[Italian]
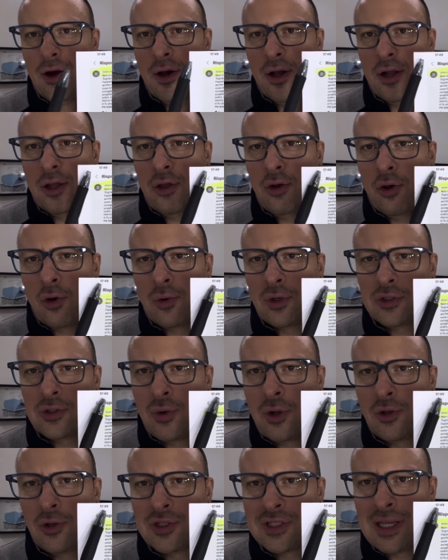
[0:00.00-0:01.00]
Io questo
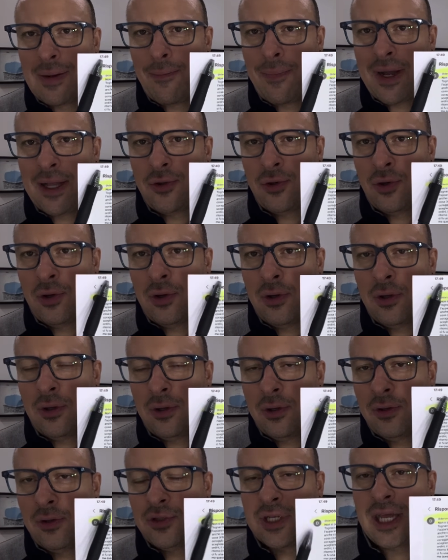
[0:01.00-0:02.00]
qui l'ho stampato,
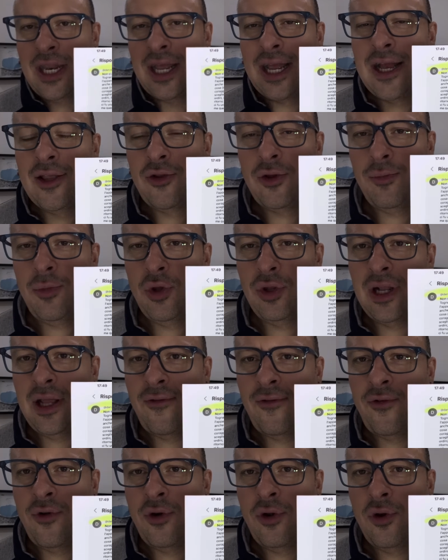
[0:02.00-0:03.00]
l'ho scaricato dal mio telefono